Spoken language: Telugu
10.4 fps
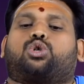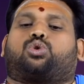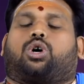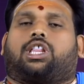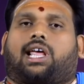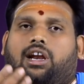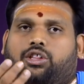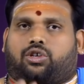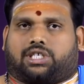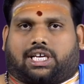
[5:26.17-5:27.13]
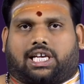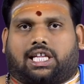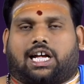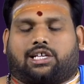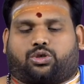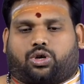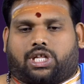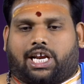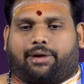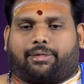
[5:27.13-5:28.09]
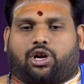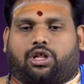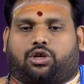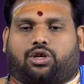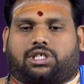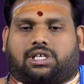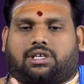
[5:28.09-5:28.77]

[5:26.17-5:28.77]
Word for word: సోదరులతో సఖ్యత సోదరీమణులతో